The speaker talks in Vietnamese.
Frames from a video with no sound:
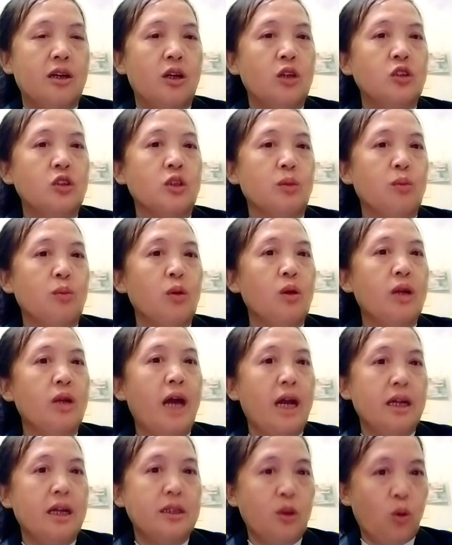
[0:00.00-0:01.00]
có chẳng muốn
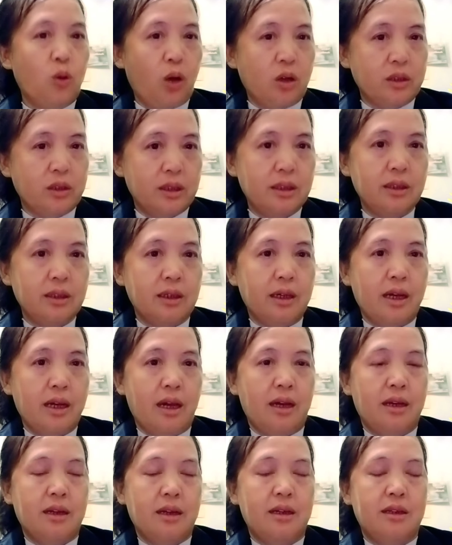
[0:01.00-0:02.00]
lai đâu khó từ nè